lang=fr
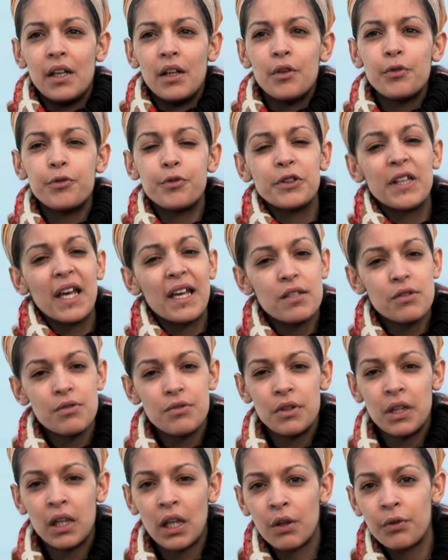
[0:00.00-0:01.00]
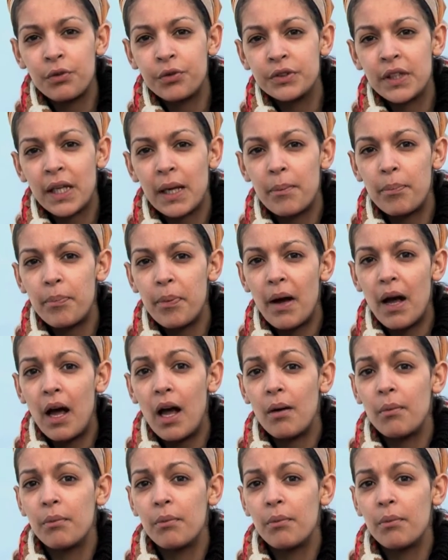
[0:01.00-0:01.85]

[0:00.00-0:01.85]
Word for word: faudrait s'unir, il faudrait pas.